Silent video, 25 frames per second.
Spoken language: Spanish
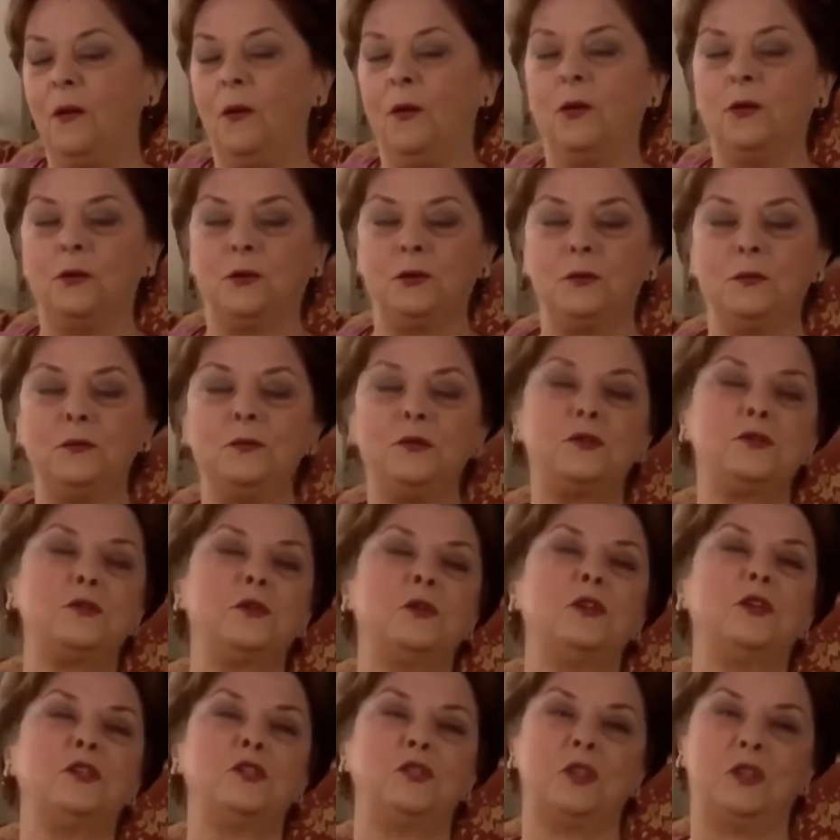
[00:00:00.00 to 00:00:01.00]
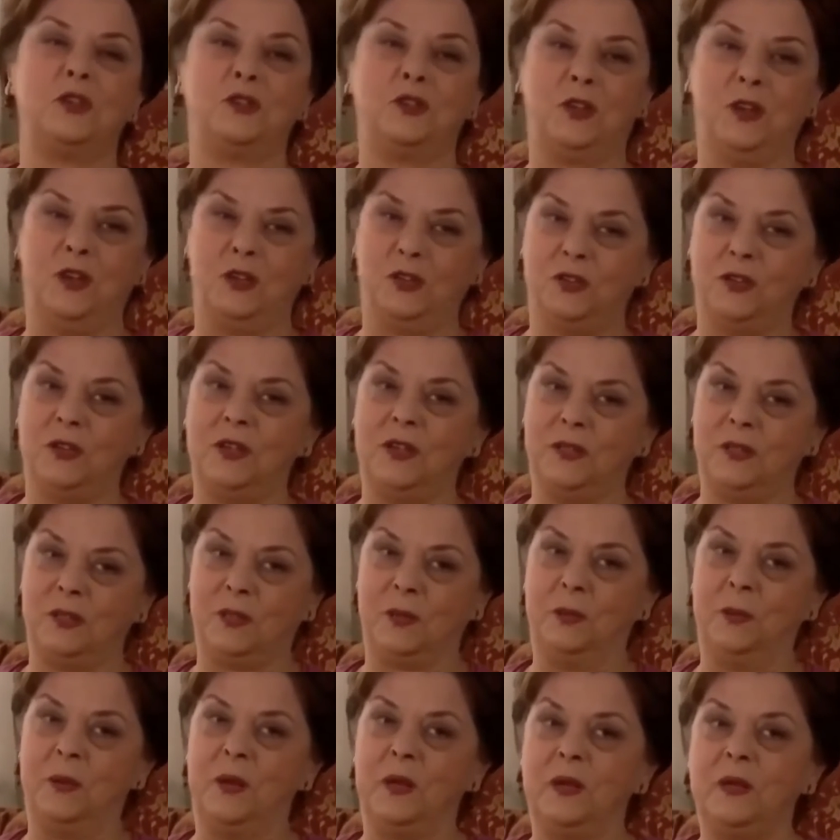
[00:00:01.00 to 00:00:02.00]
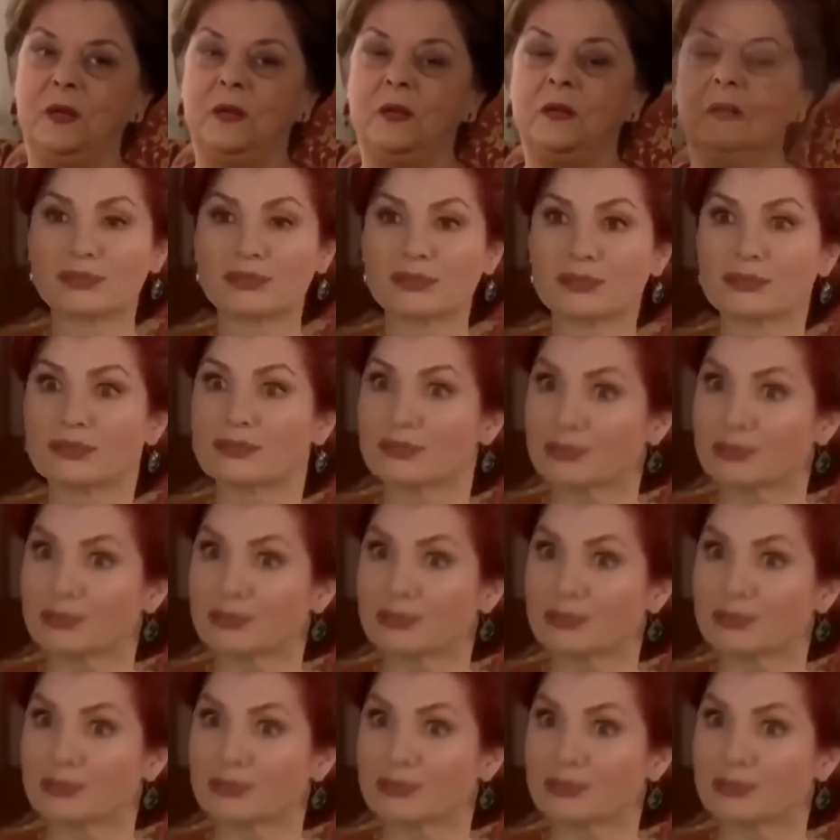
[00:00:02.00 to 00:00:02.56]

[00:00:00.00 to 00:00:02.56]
Ah, ¿Por qué yo habría pensado eso?